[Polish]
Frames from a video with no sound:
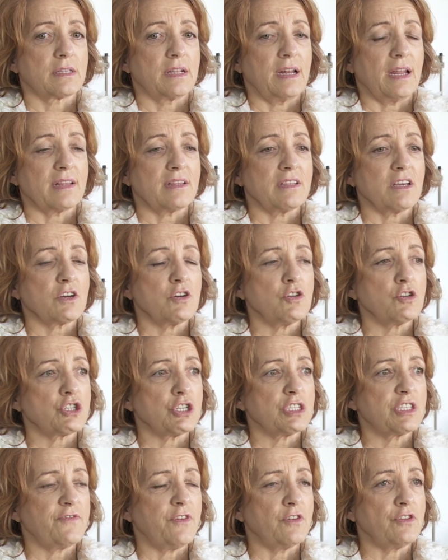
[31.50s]
dlatego,
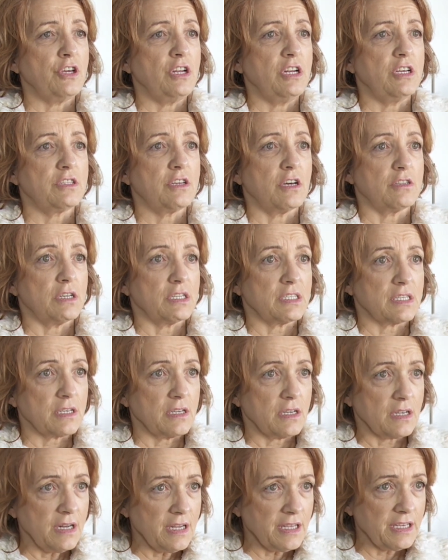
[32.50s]
że dzwonili do nas
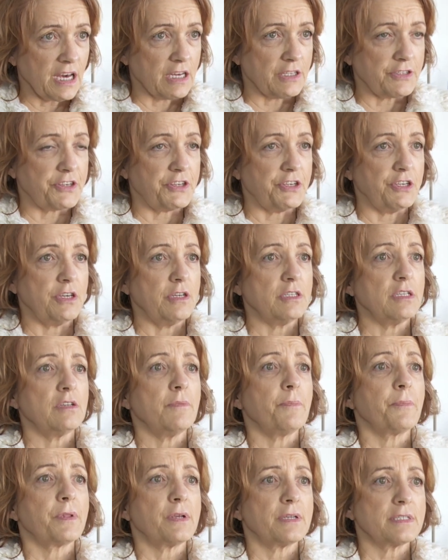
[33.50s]
klienci
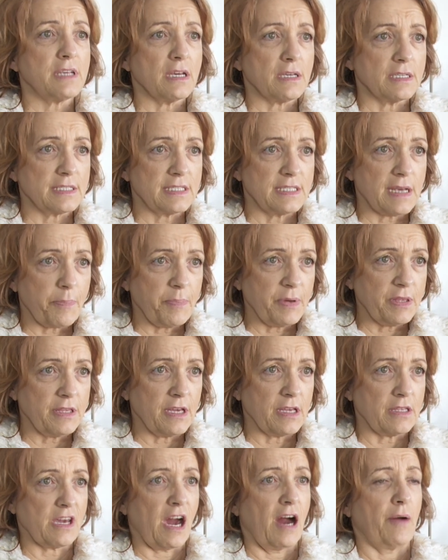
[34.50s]
z
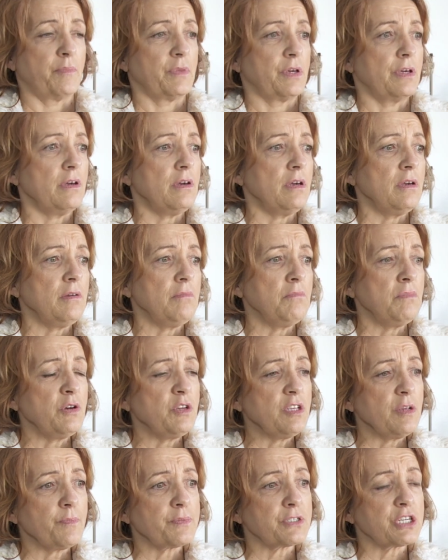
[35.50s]
zapytaniami
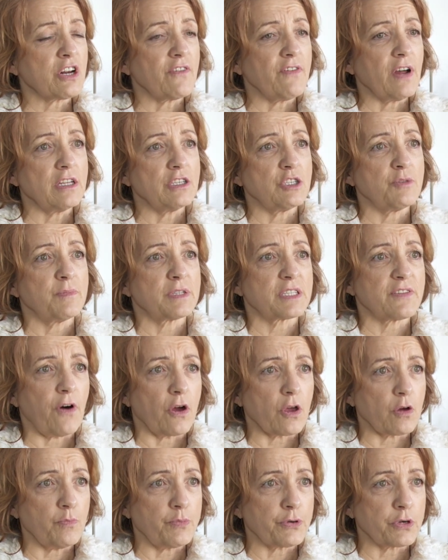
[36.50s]
my przerwaliśmy
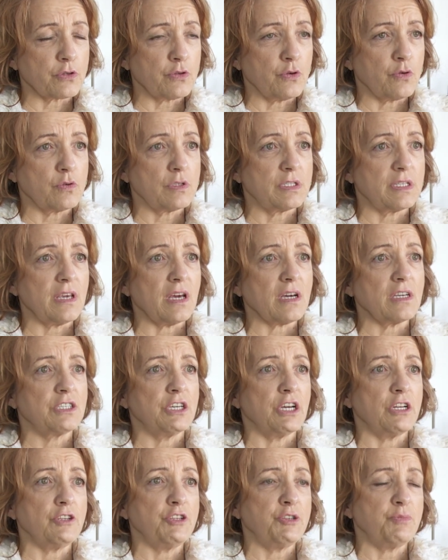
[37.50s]
swoją produkcję,
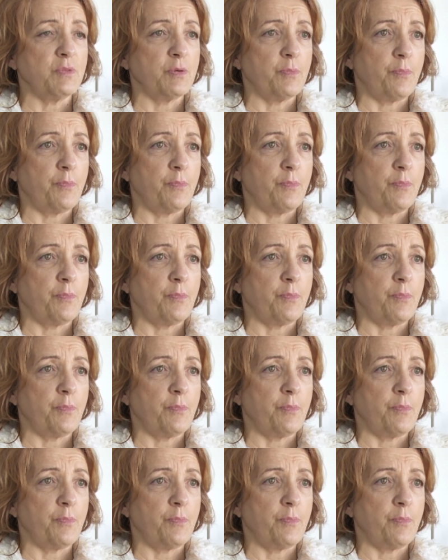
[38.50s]
chcieliśmy